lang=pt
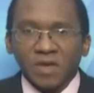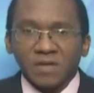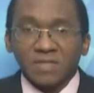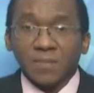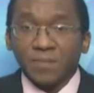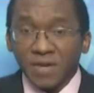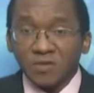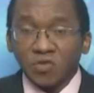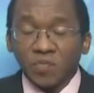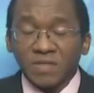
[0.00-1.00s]
Ele está
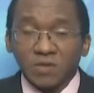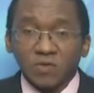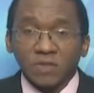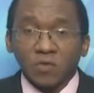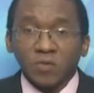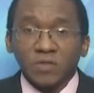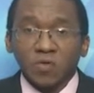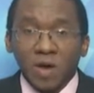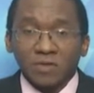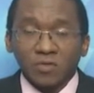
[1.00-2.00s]
preso no presídio São Luís
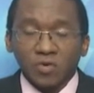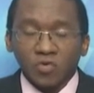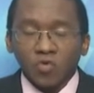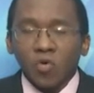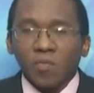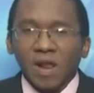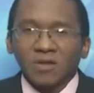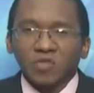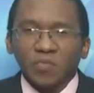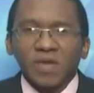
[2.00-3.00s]
IV, no
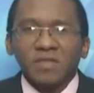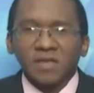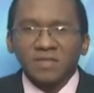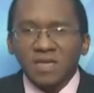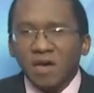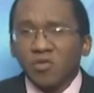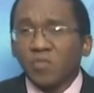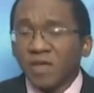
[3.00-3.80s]
complexo penitenciário de